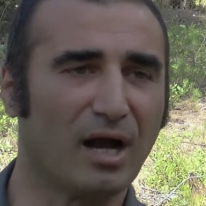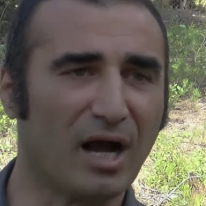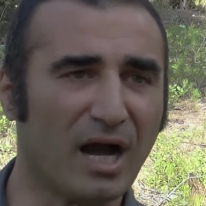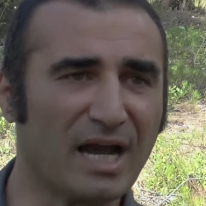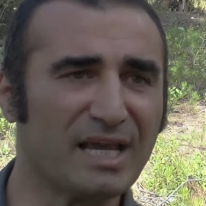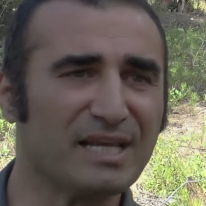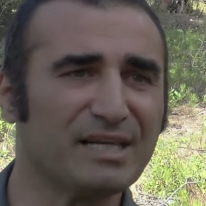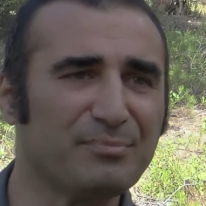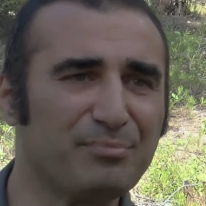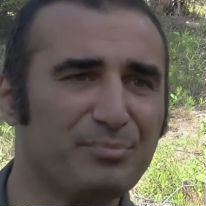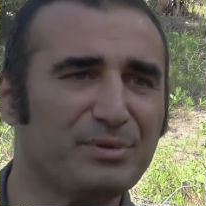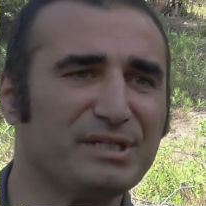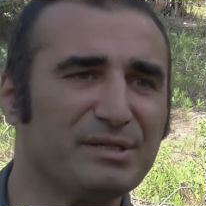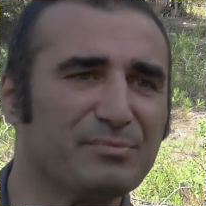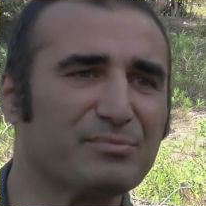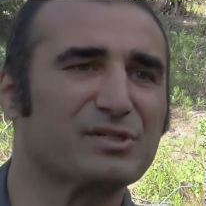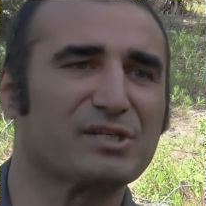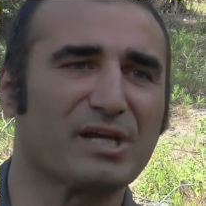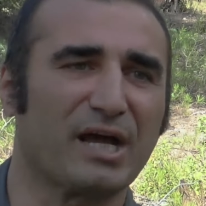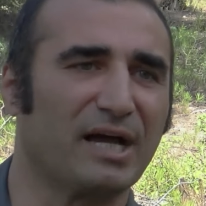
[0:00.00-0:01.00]
Aynı
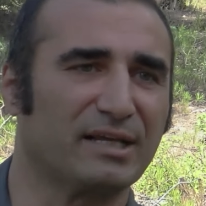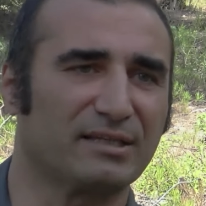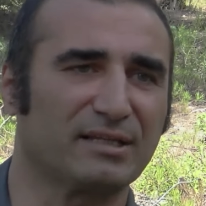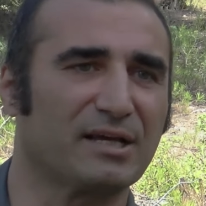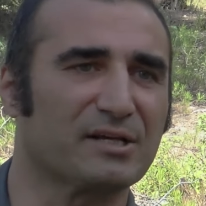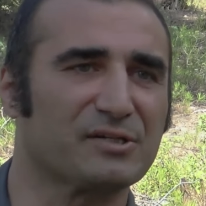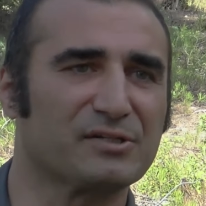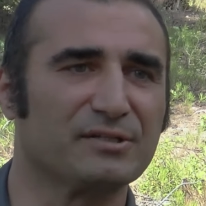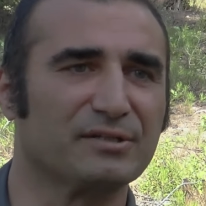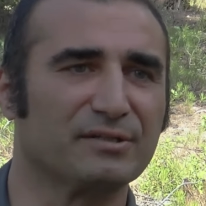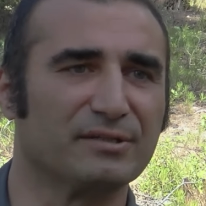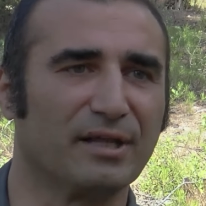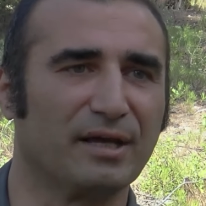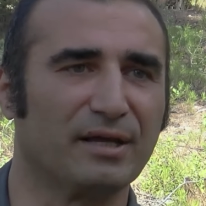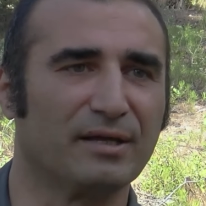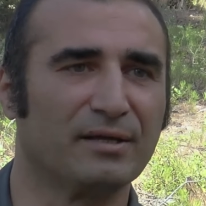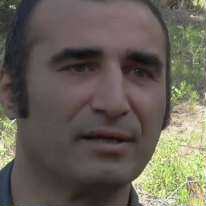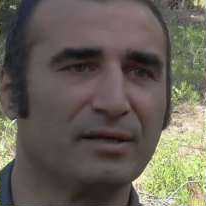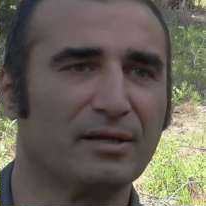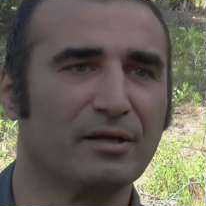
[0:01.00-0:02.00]
birim saat
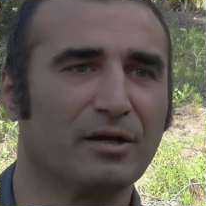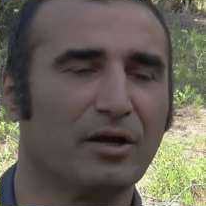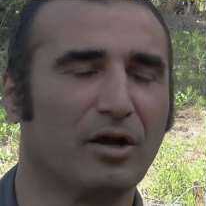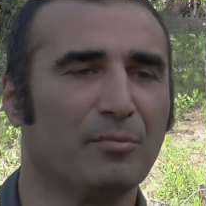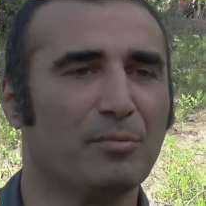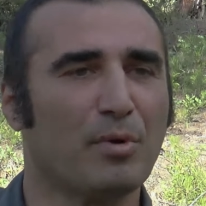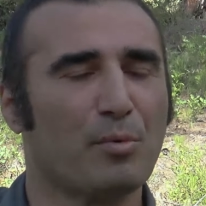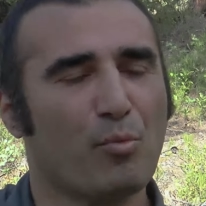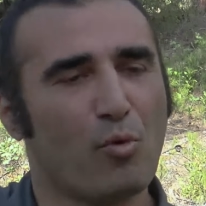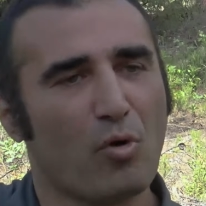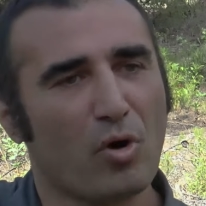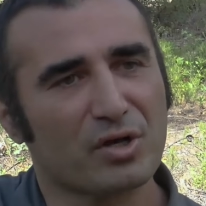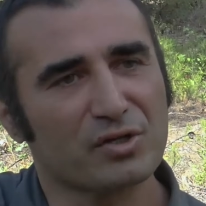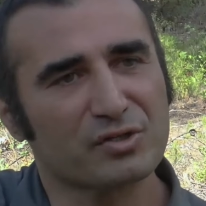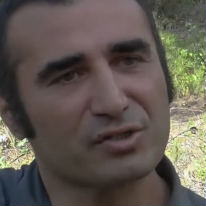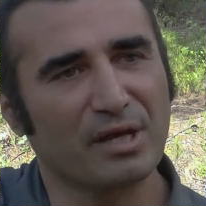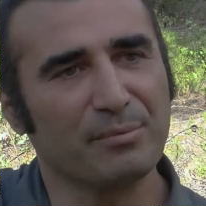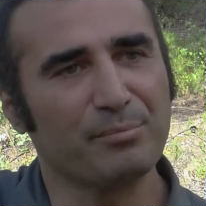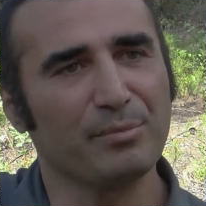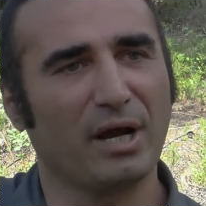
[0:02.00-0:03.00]
aslında. Ama
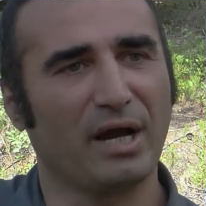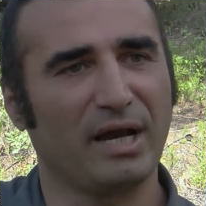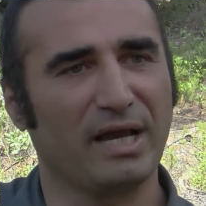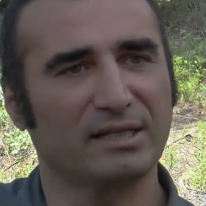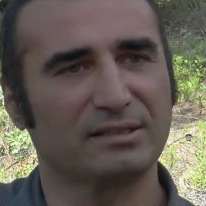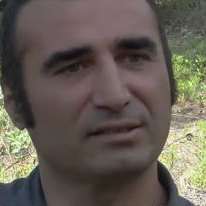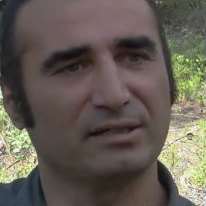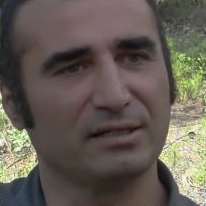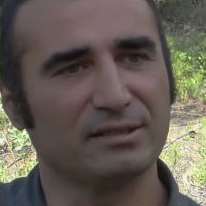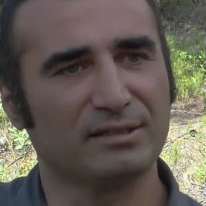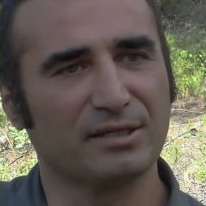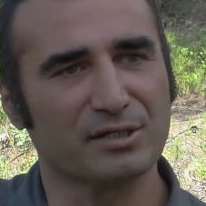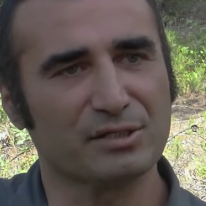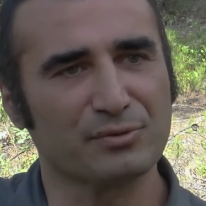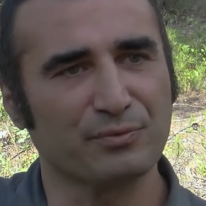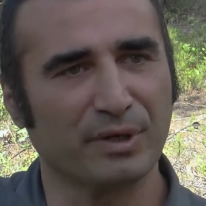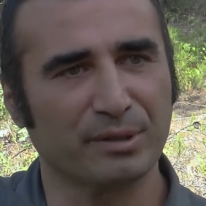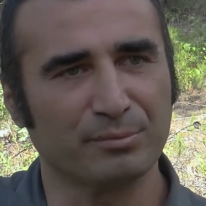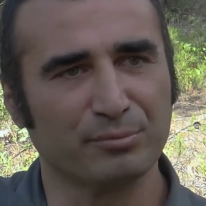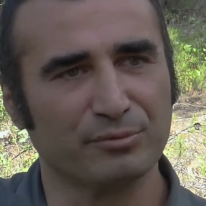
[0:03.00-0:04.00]
muazzam bir hayat
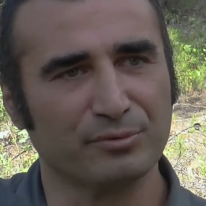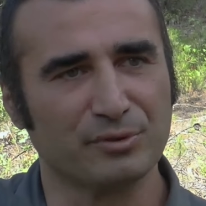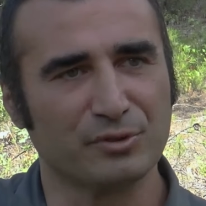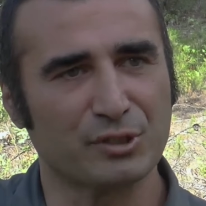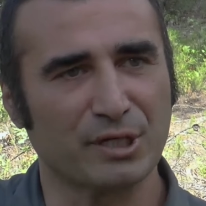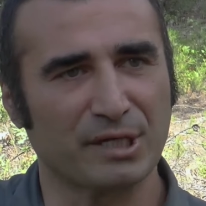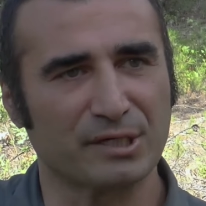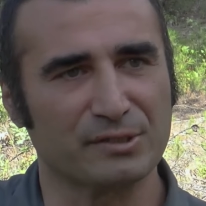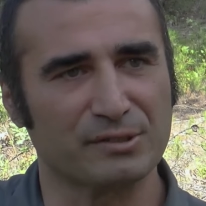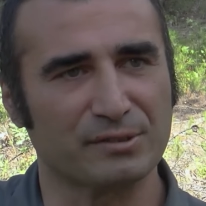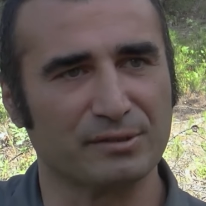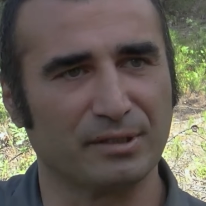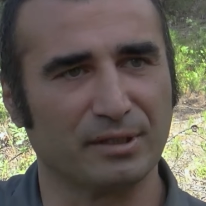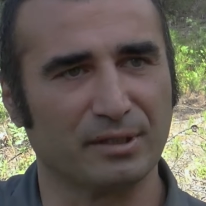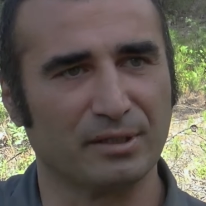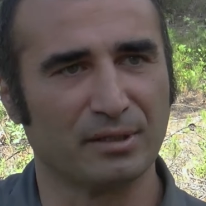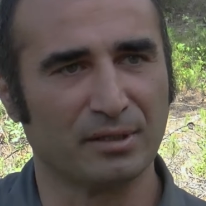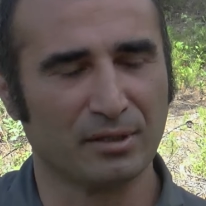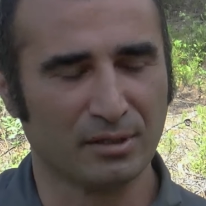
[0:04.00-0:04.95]
kalitesi var bunun içerisinde.